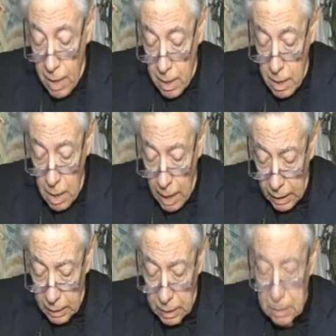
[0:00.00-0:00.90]
Y
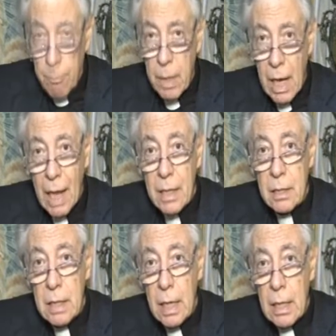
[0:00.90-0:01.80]
aquí está también la
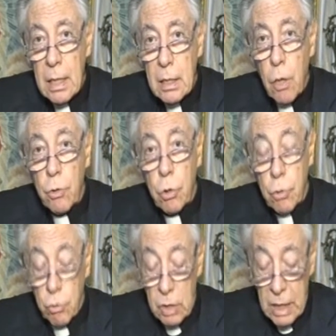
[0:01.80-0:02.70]
lista de los
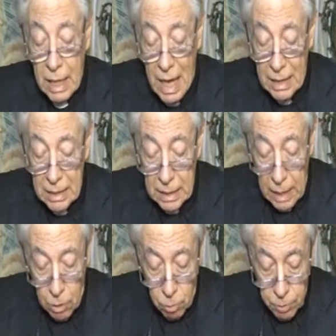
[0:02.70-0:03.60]
otros integrantes de
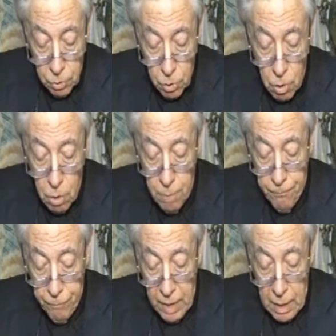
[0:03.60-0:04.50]
la comisión.
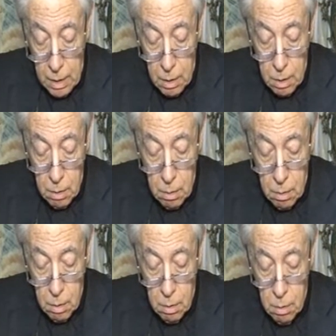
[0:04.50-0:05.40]
Eh,